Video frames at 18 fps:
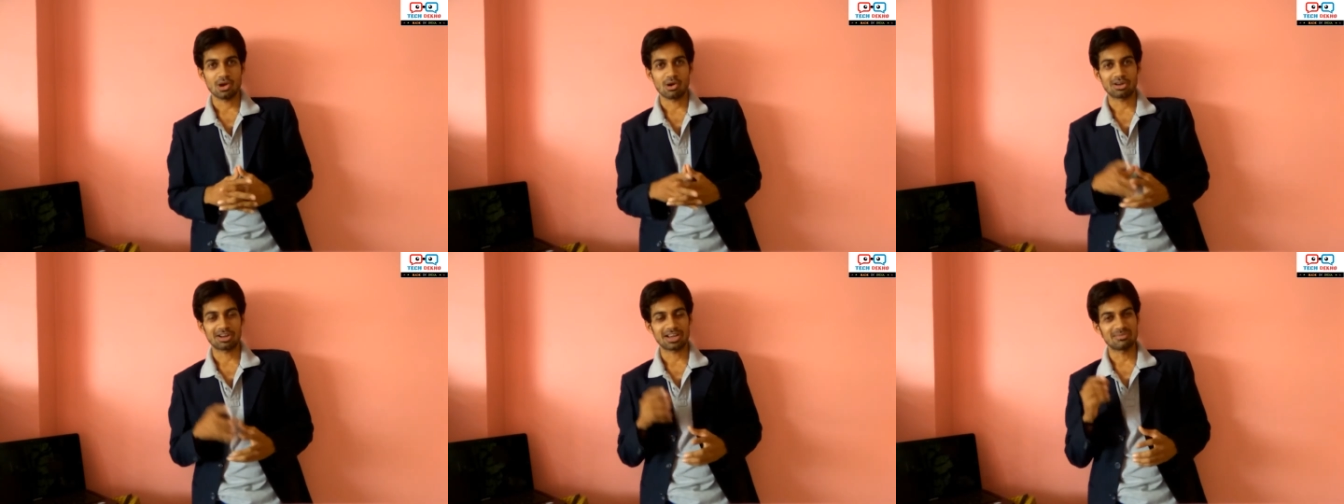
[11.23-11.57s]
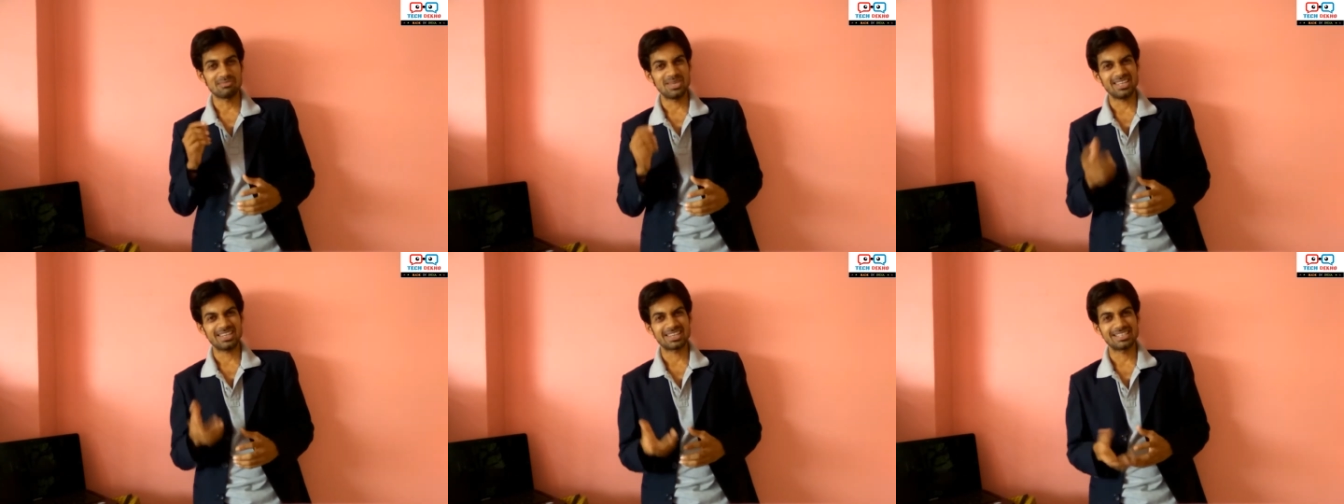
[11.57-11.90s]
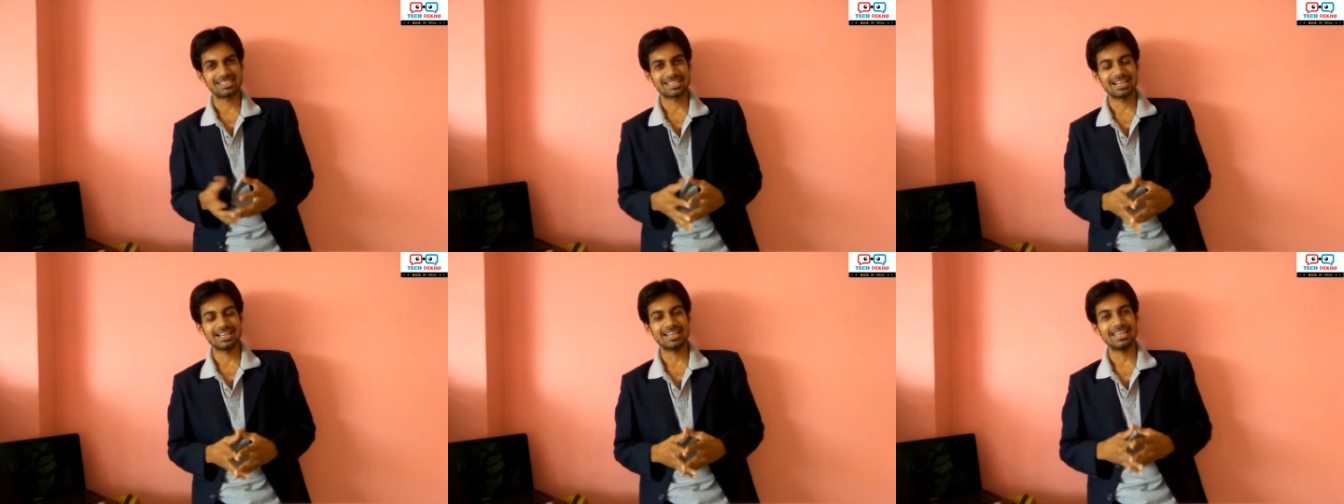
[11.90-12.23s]
और अभी
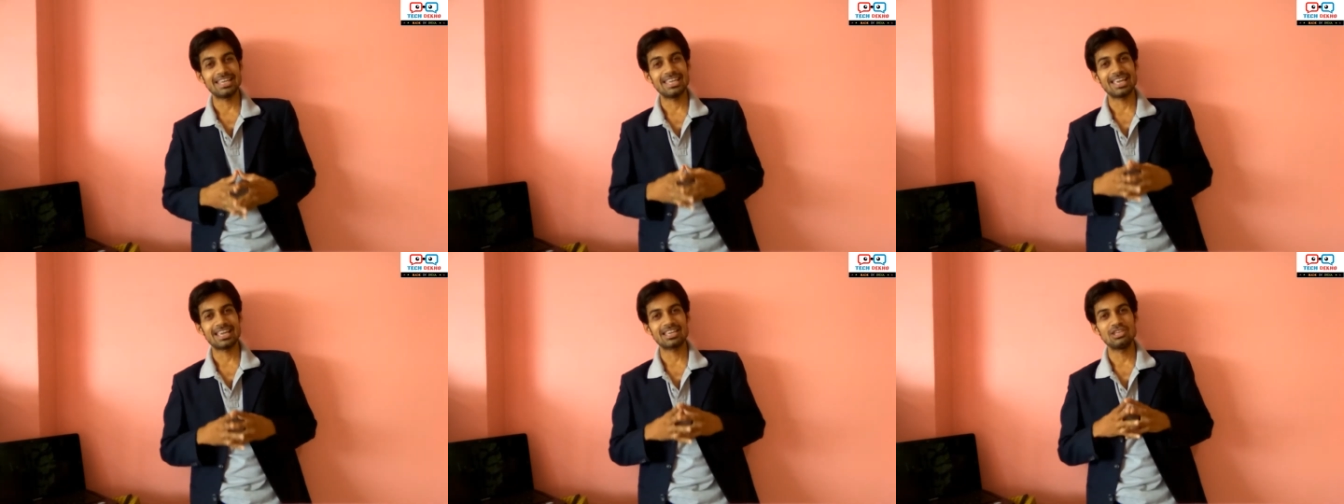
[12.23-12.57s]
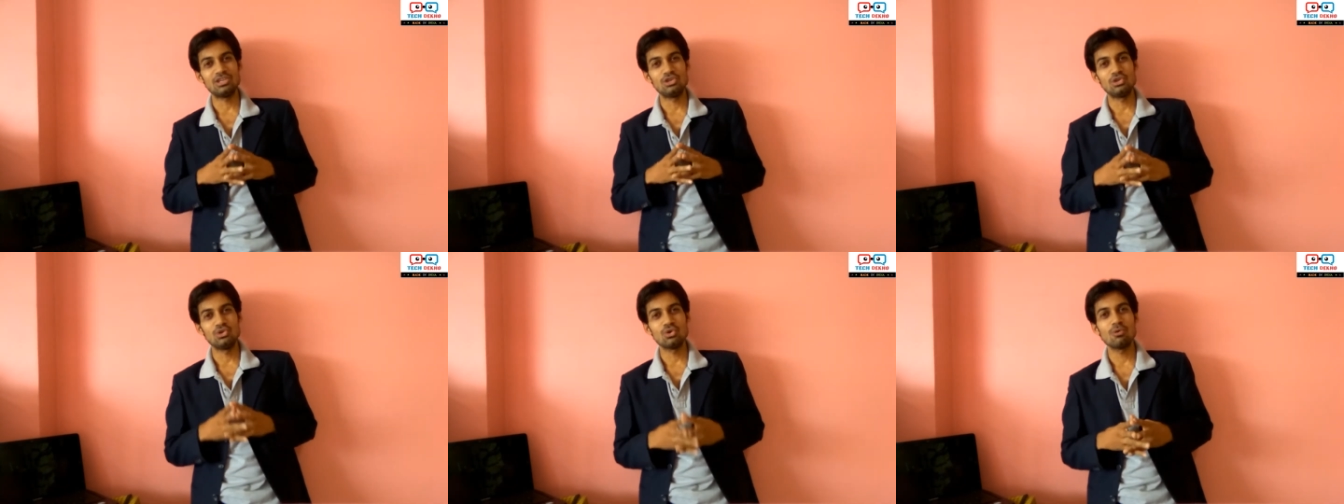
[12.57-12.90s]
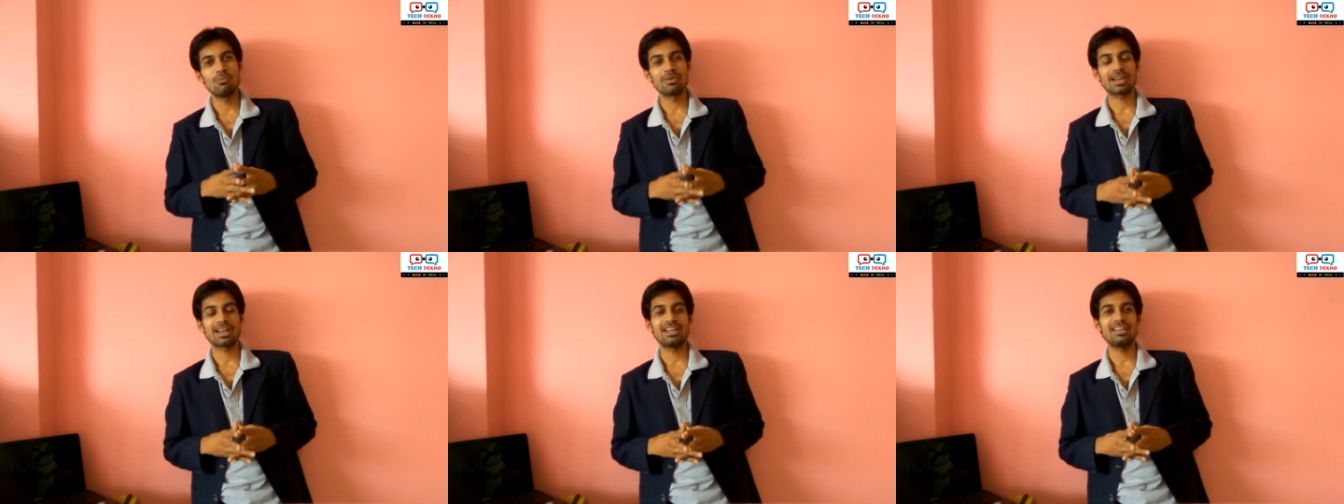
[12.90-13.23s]
रिसेंटली एक यू
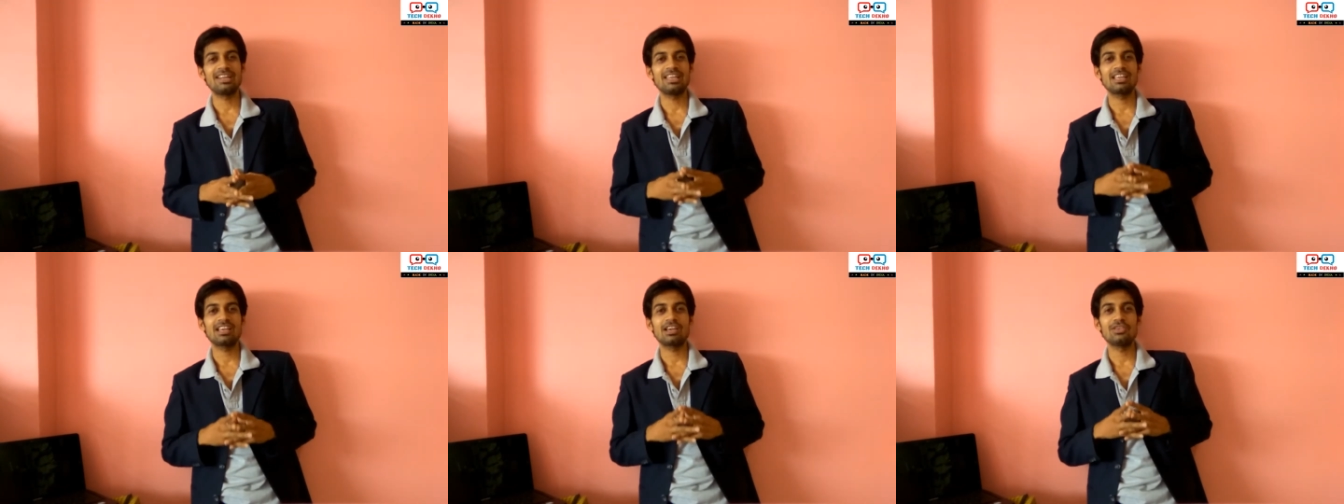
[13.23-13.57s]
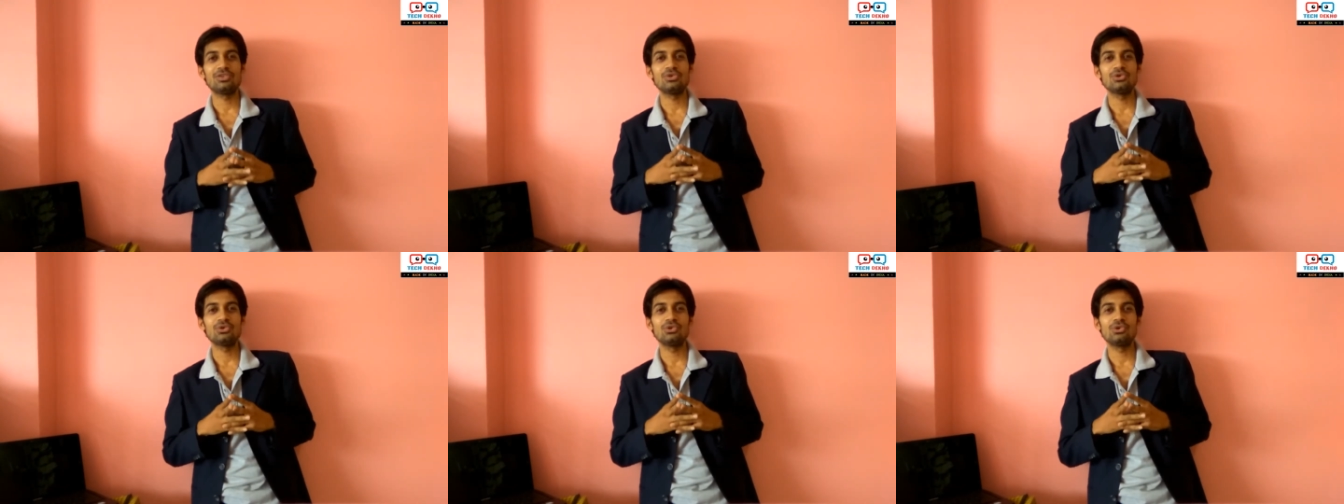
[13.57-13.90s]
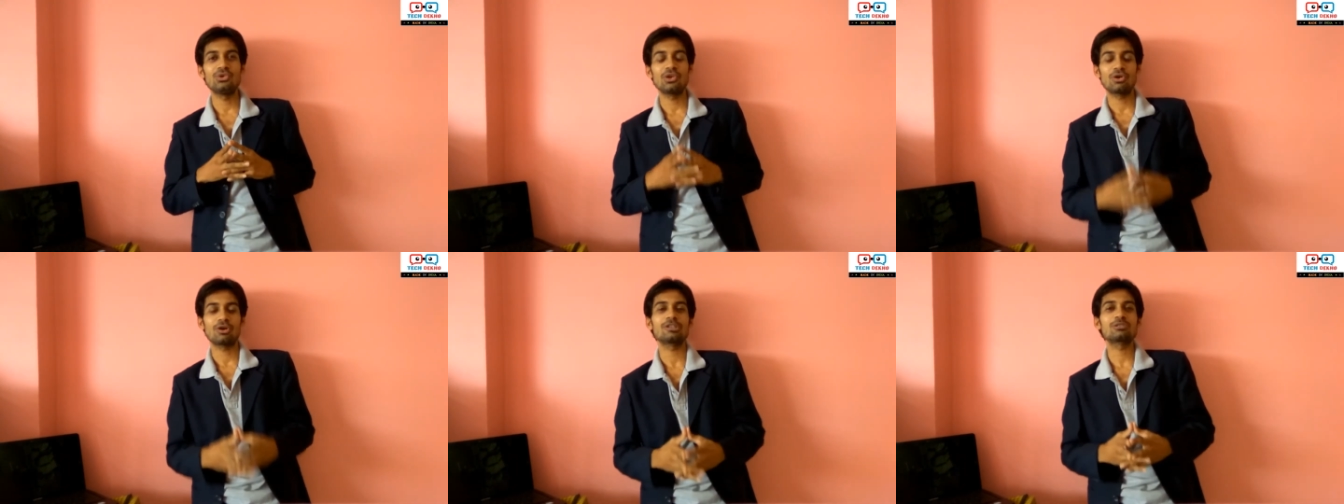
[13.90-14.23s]
ब्रांडिंग का यू
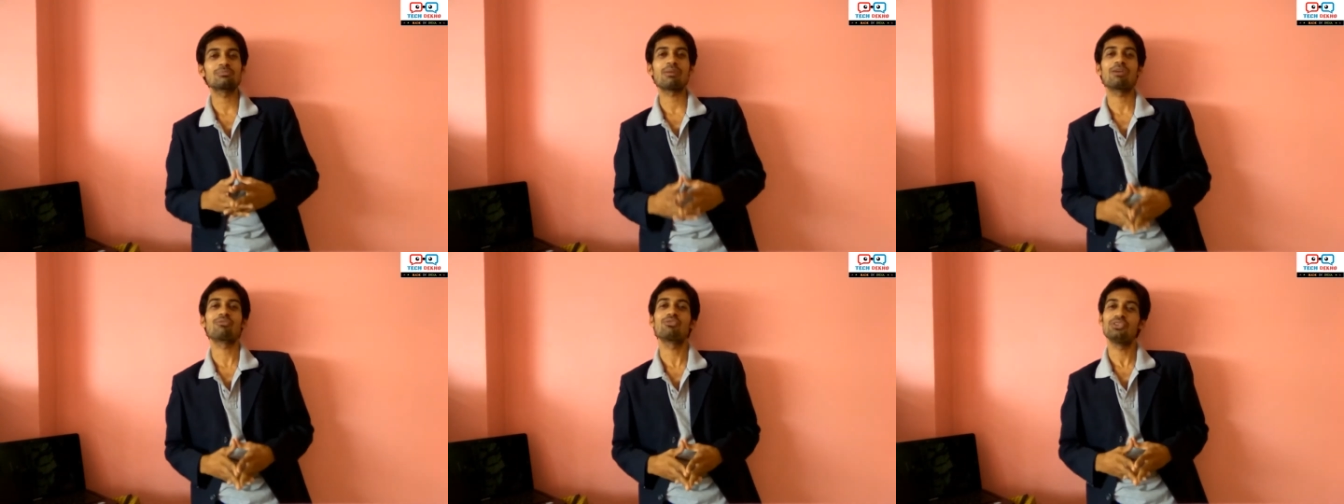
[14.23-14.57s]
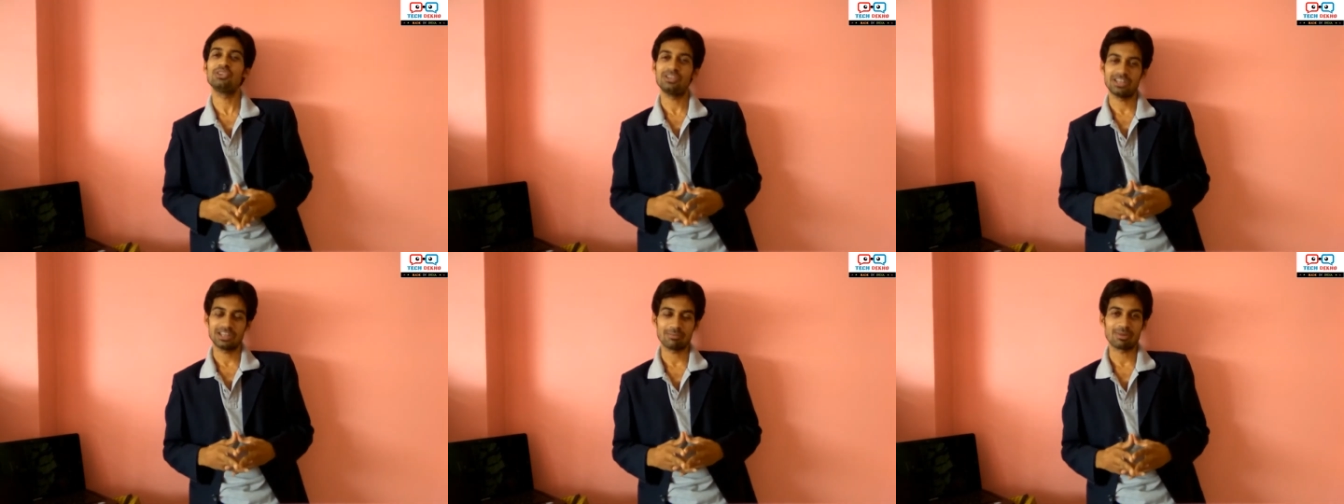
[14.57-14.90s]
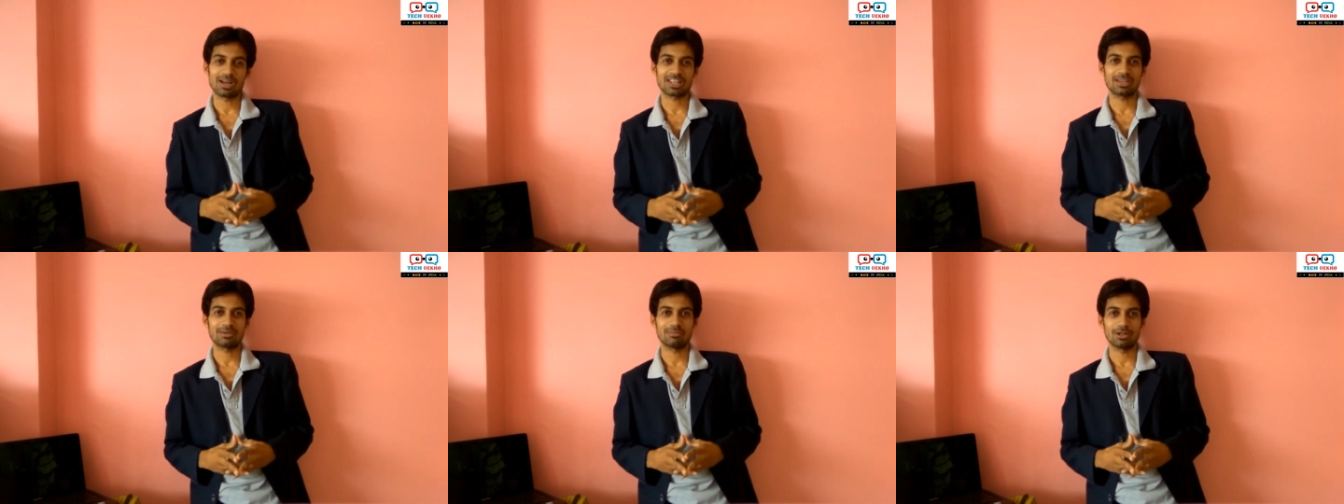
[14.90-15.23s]
यूनिकॉर्न स्मार्टफोन इंडिया
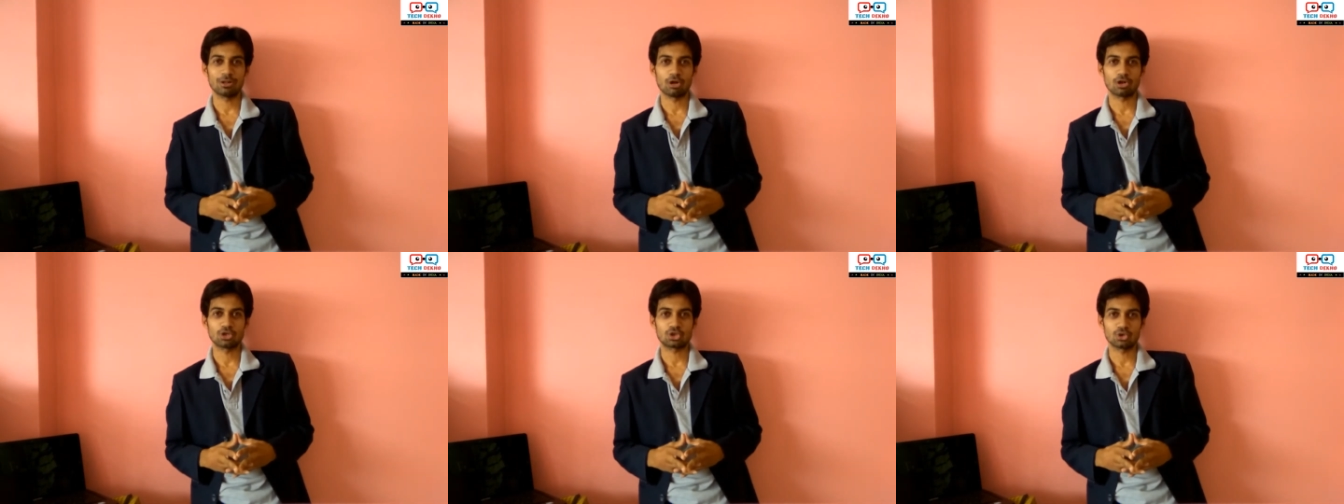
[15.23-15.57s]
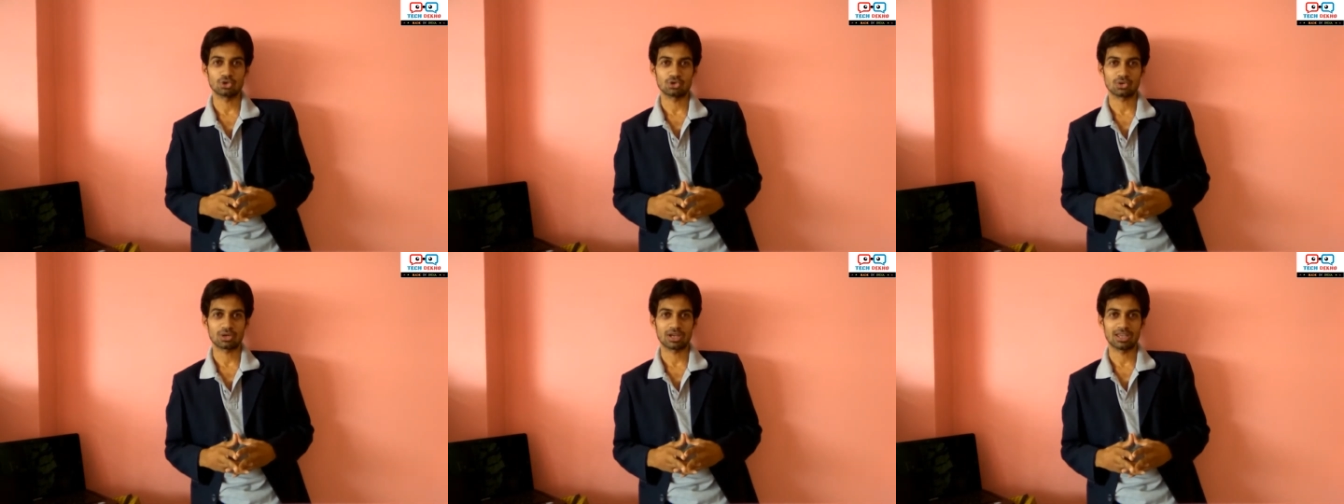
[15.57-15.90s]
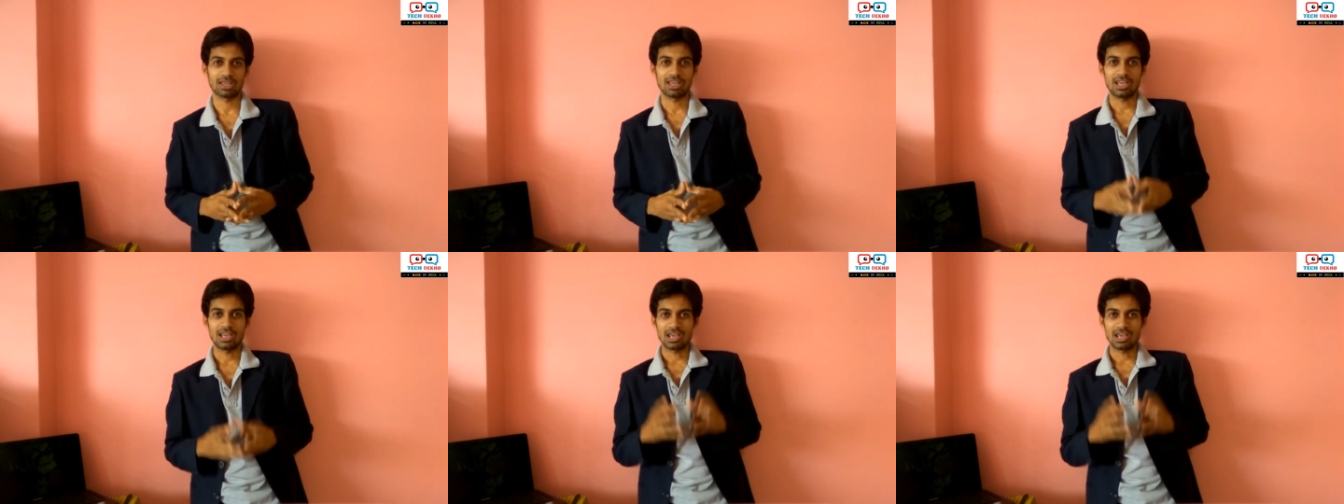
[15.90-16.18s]
मार्केट में लॉन्च हो चुका है